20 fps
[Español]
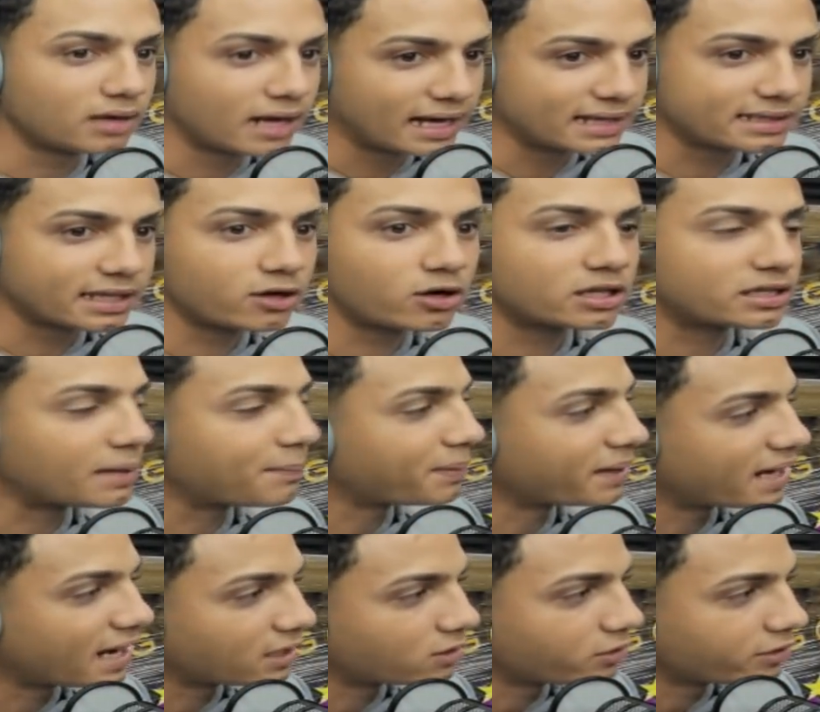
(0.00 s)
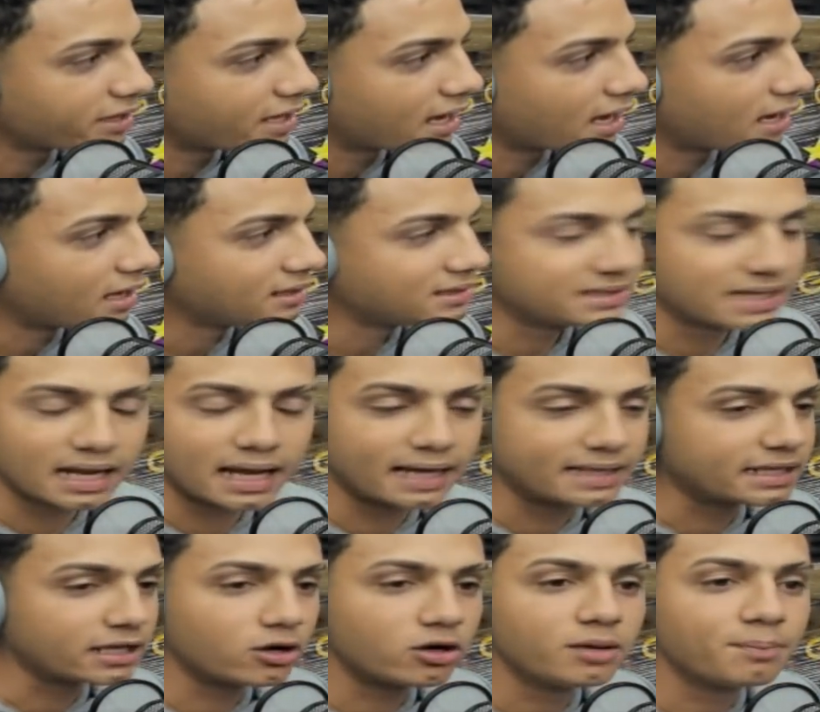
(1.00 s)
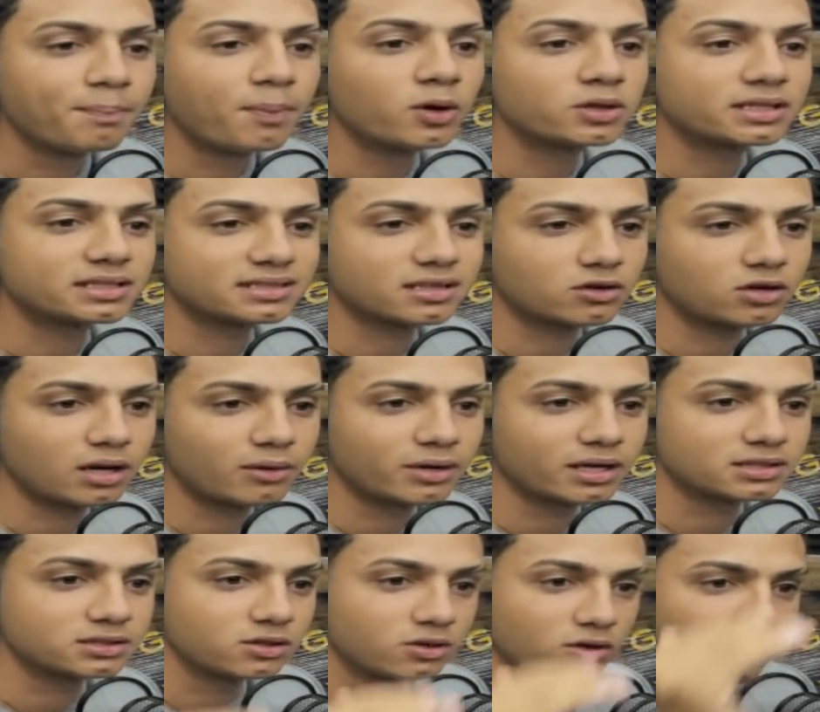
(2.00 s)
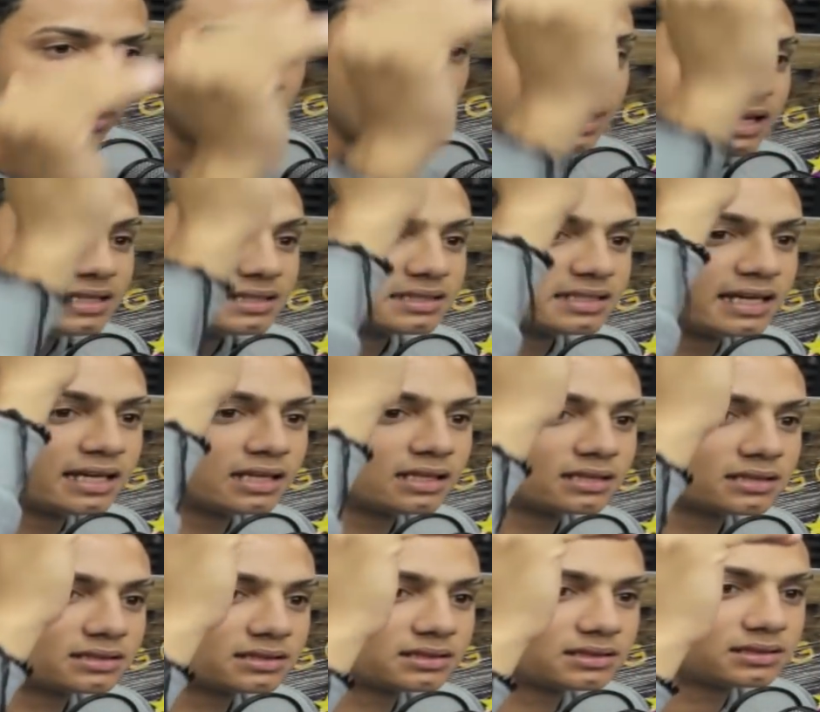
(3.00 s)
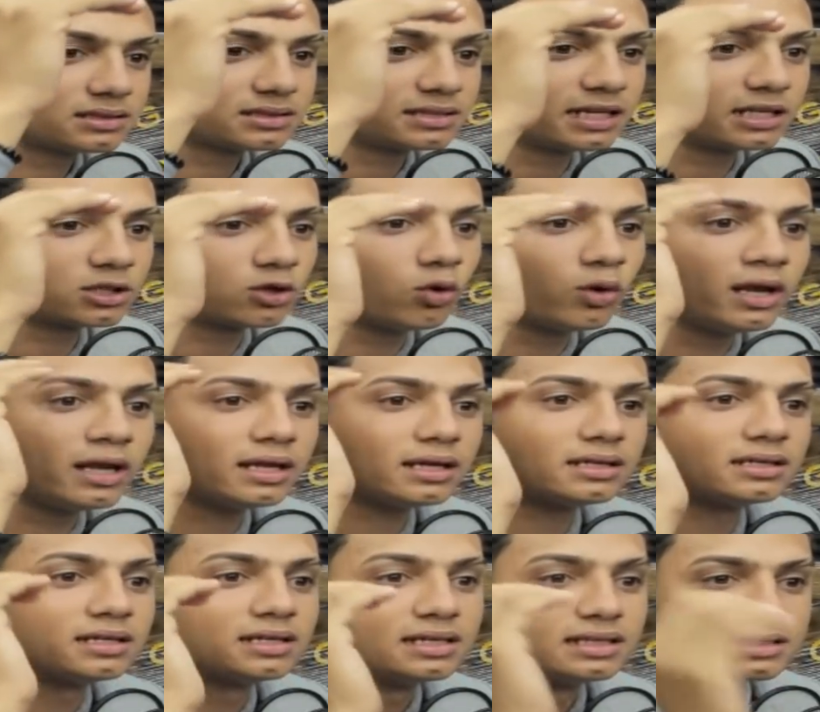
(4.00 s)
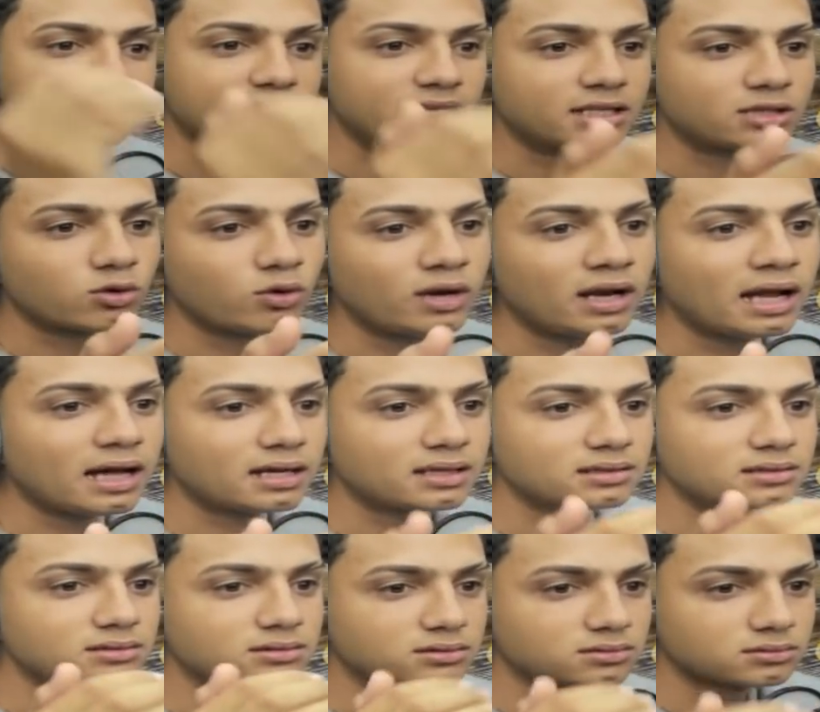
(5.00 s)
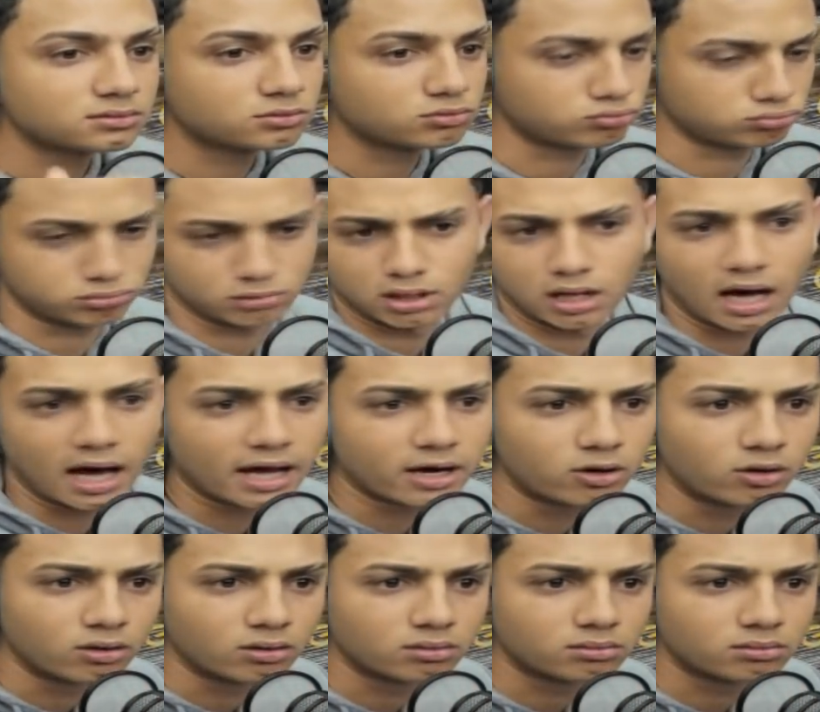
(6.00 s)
La gente no la está esperando ya. Ya la gente no le importa esa colaboración. Pero cuando la hagan, si tú, la van a ir a ver, la van a escuchar. Claro.